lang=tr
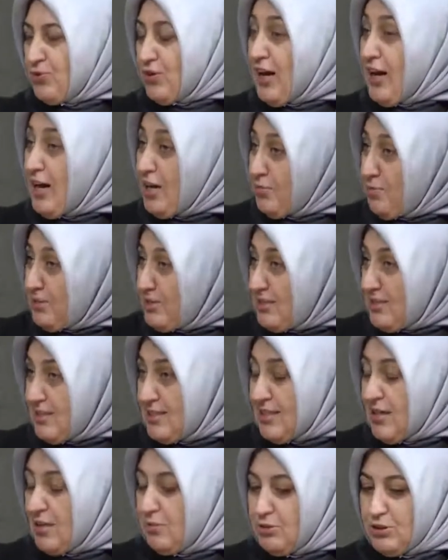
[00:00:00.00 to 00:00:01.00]
Her bir
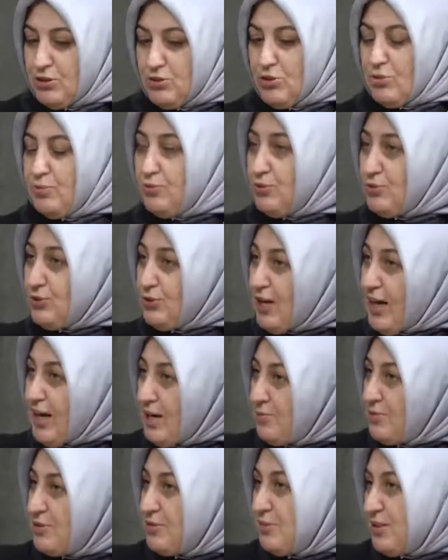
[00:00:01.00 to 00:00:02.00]
yazar bir köprüdür,
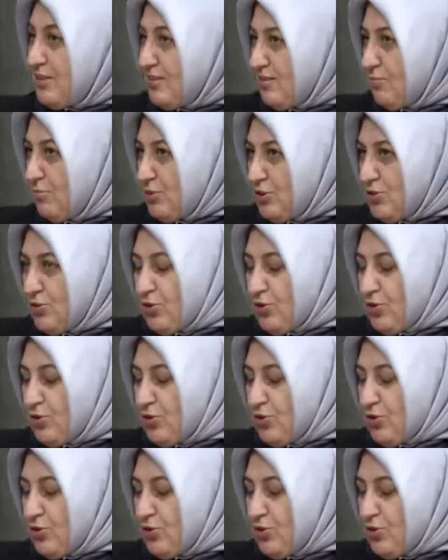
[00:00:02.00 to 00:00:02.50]
her bir metin bir